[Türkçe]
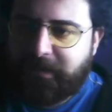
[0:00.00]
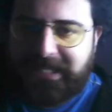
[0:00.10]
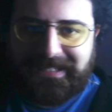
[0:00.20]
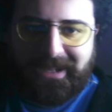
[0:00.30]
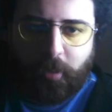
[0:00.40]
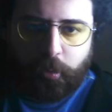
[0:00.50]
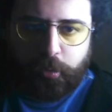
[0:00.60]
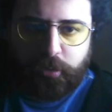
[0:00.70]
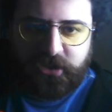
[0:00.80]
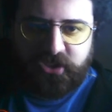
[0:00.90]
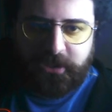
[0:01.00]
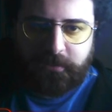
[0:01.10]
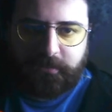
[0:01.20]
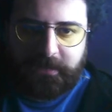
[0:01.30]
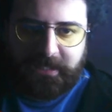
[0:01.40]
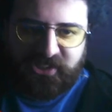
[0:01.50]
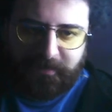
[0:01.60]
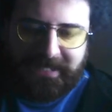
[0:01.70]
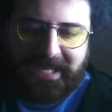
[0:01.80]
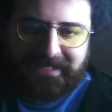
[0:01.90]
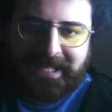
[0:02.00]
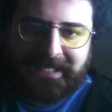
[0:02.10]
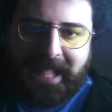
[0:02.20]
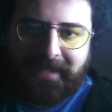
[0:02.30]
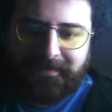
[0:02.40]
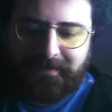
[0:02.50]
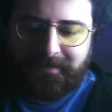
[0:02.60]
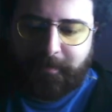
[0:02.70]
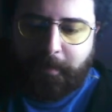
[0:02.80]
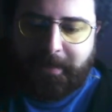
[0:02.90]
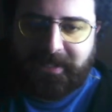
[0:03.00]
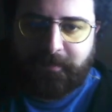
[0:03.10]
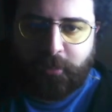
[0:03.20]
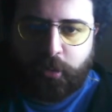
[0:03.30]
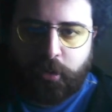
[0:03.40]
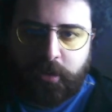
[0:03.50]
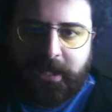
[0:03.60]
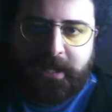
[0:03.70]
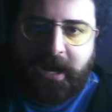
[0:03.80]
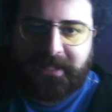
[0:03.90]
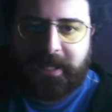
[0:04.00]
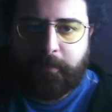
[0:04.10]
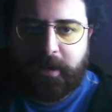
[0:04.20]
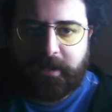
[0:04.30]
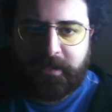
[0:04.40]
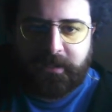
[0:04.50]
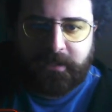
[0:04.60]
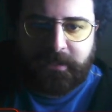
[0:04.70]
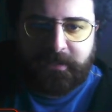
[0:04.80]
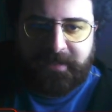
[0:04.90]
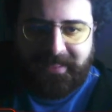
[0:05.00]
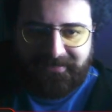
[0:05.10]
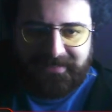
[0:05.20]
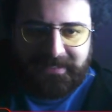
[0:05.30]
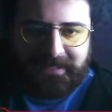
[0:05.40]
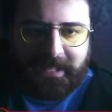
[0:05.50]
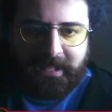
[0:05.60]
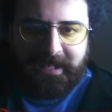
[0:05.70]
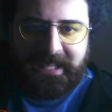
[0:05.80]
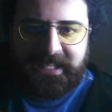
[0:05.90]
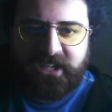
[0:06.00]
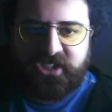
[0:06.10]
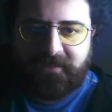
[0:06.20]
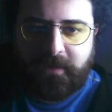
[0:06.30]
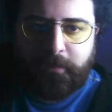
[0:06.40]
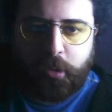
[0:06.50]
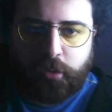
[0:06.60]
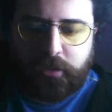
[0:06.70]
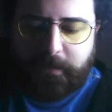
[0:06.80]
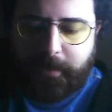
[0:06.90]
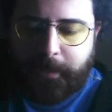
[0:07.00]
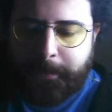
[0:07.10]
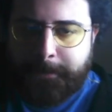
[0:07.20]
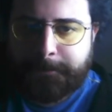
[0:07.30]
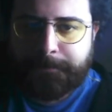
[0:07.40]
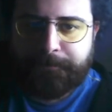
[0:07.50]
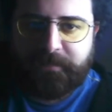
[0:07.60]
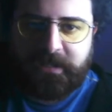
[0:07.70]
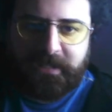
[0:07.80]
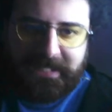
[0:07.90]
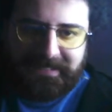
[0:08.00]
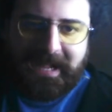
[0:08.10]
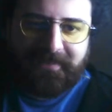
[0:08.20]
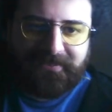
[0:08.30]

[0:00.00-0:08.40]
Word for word: lider olduğun için e, şimdi geriden geldiğin zaman belki bunu hakem e, nezdinde lehine çevirebiliyorsun ama lider